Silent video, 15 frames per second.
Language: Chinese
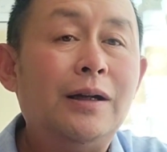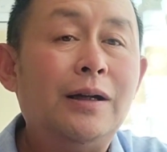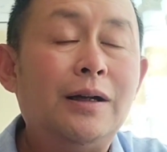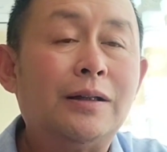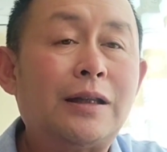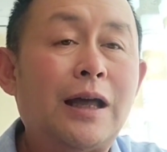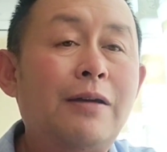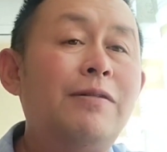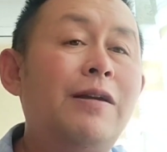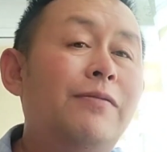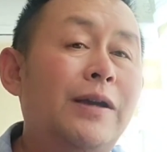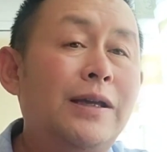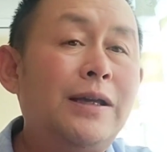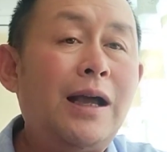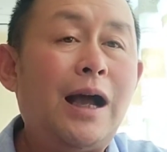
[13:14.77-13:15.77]
呃，谭维
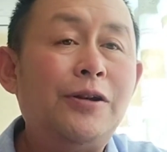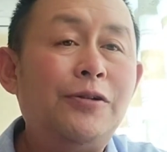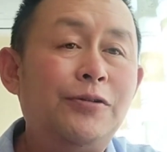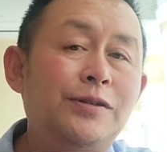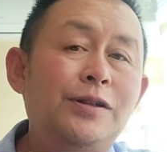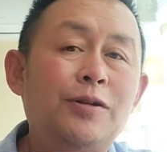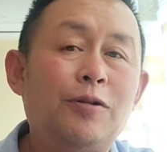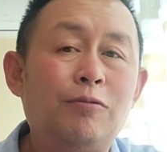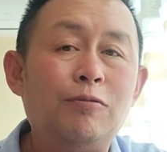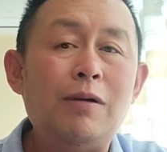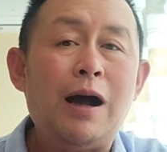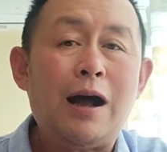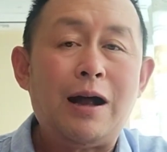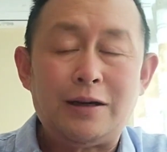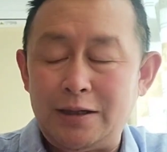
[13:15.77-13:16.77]
维呀、吕继
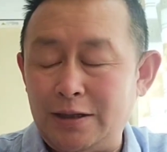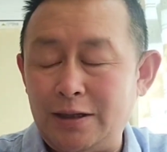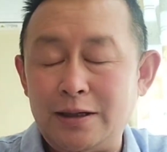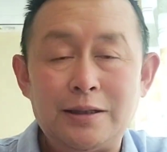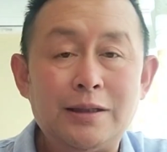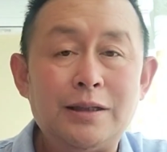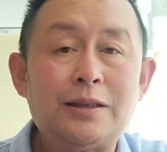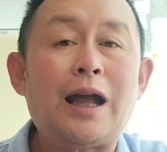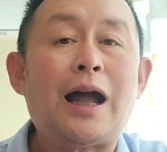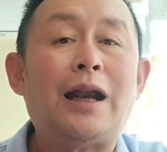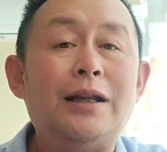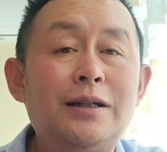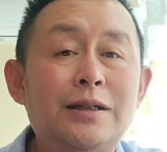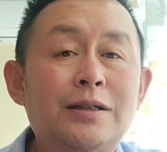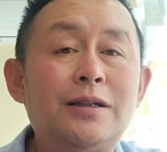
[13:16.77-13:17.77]
宏啊，这些人的大
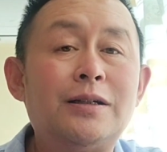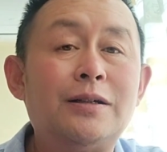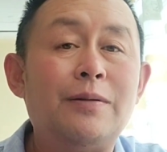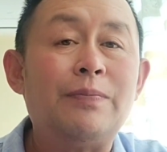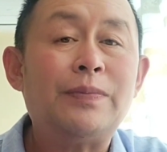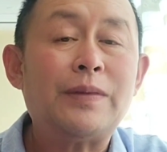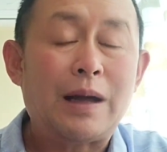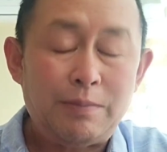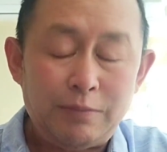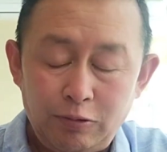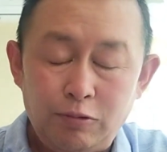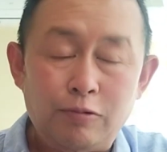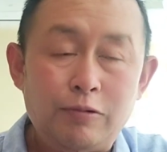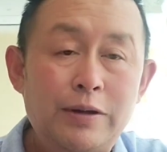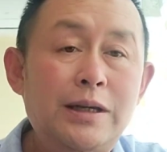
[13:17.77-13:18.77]
力支持，他们
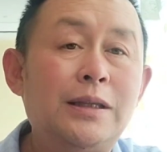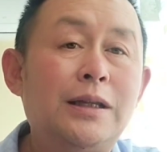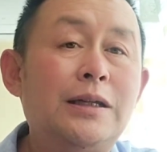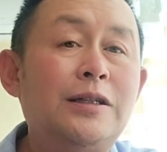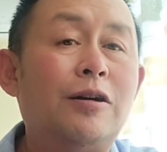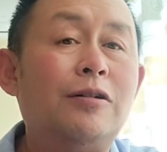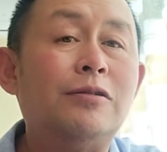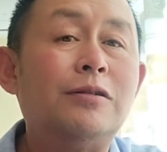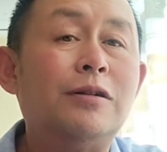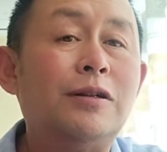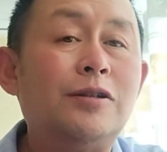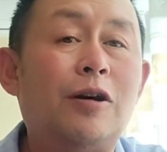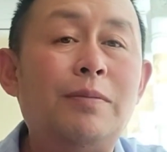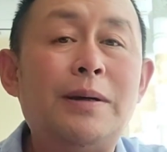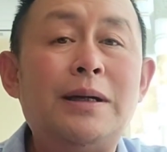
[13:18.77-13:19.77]
都回忆了姚
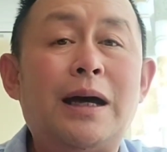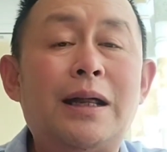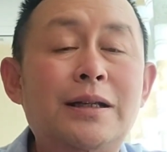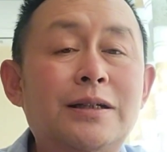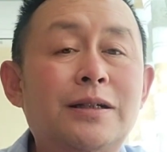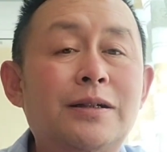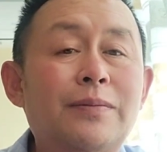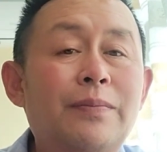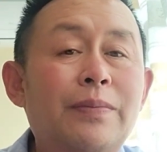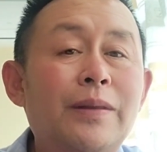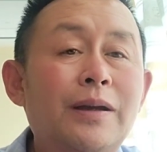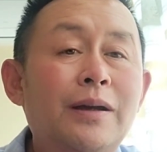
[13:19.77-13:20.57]
姚贝娜的一生，